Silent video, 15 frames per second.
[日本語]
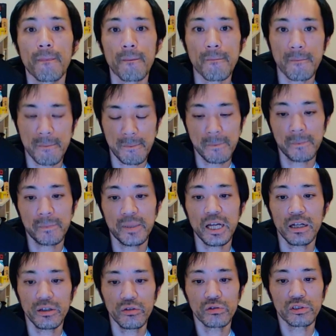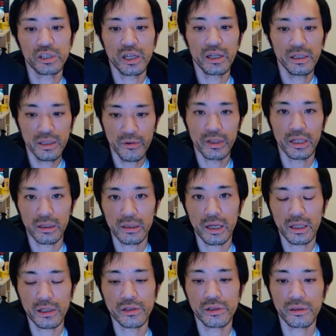うん、だけど全員ではないって
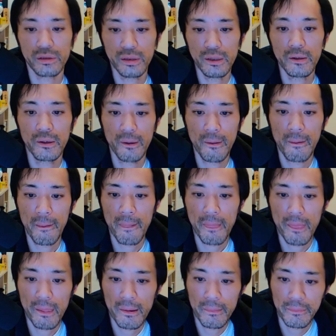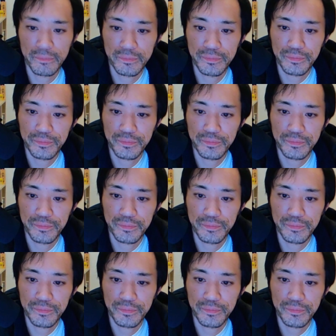話ですね。うん、